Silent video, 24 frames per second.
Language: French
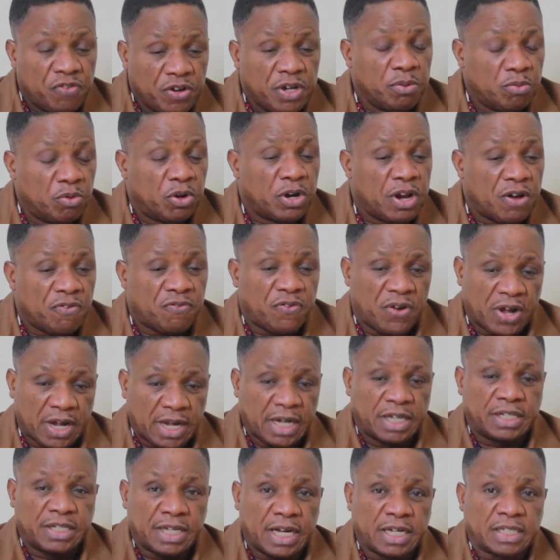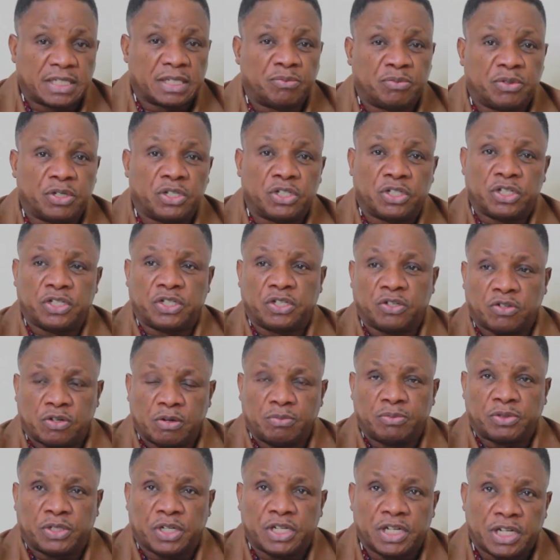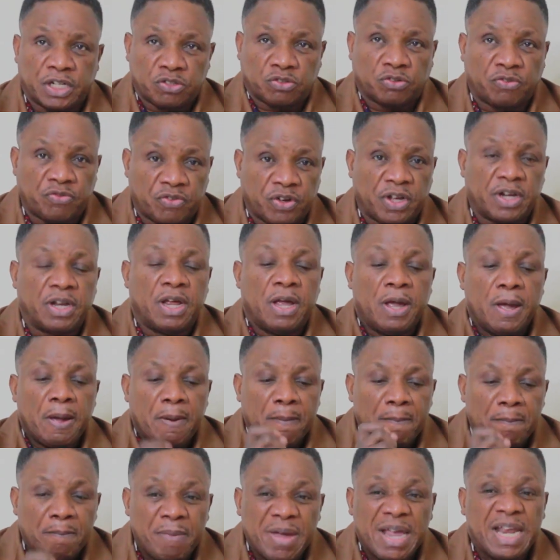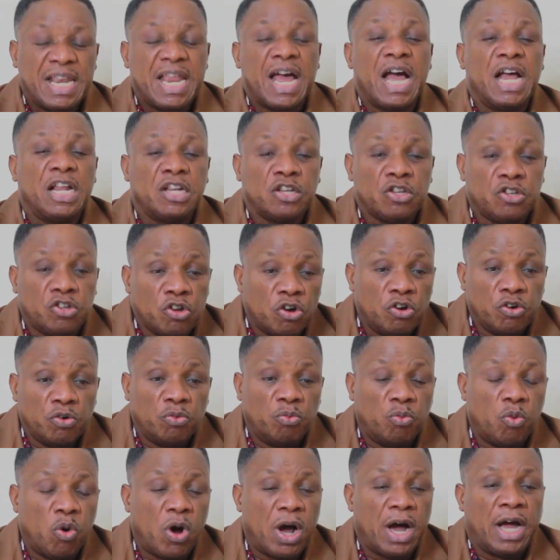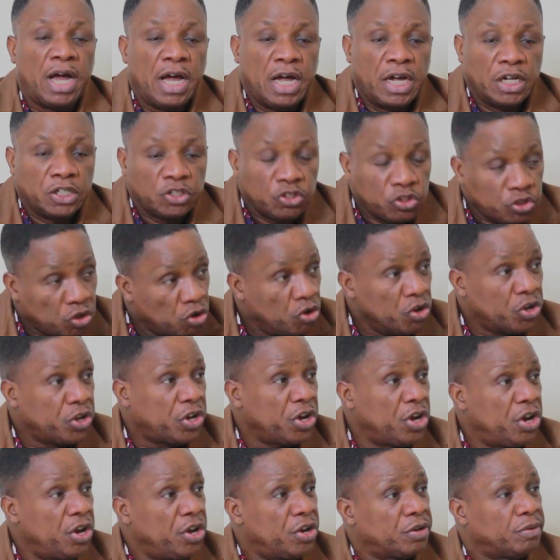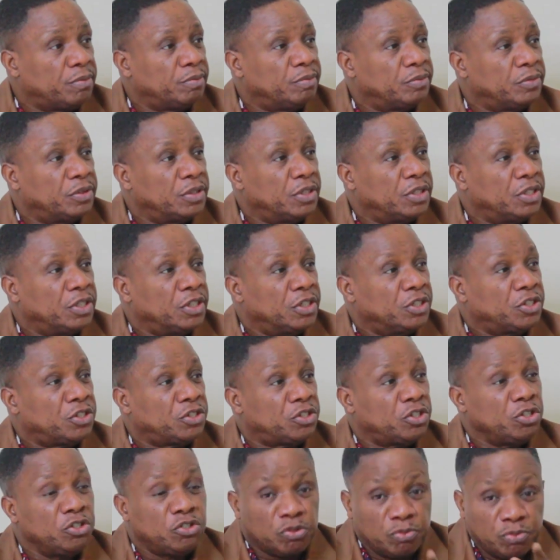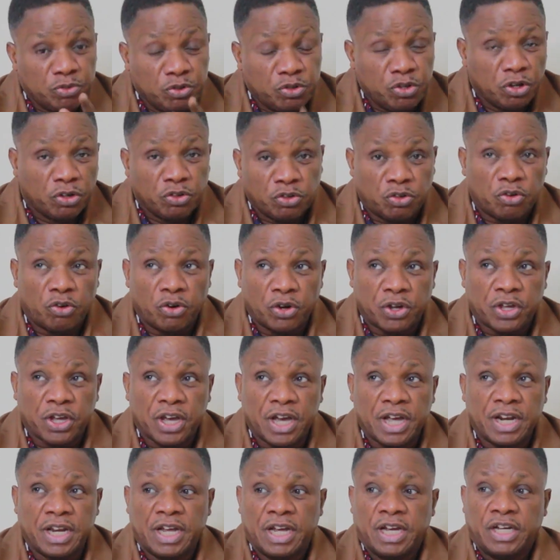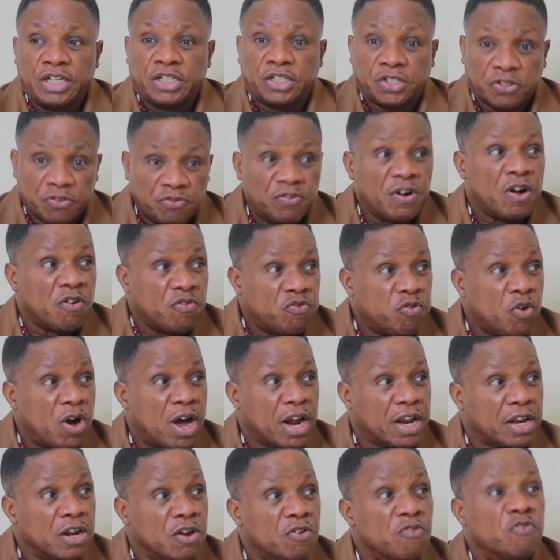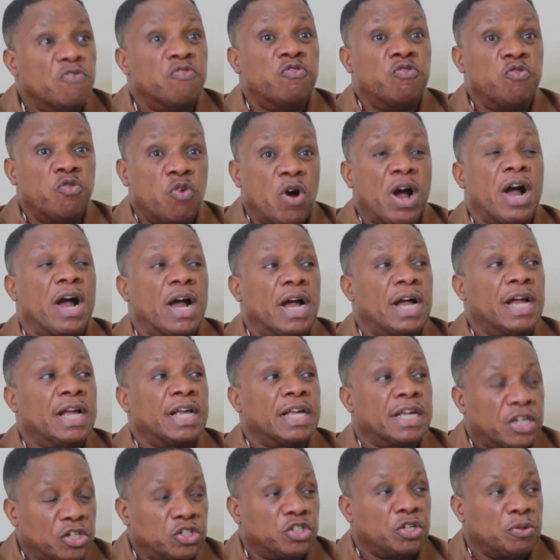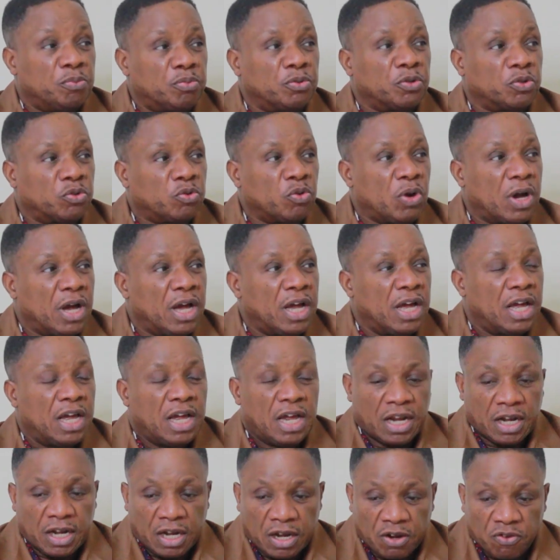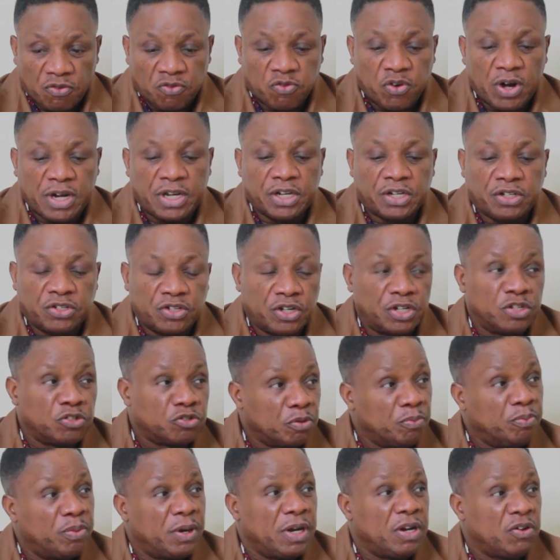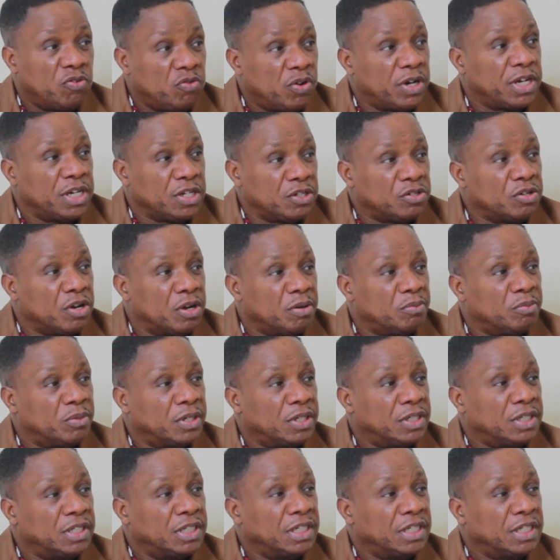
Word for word: devenu mon enfant quand tu as accepté Jésus comme Seigneur et Sauveur. Maintenant, donne-moi ton cœur. Si tu me donnes ton cœur, tu vas voir les voies que j'ai pour toi. Les voies de Dieu ne sont pas les voies des hommes.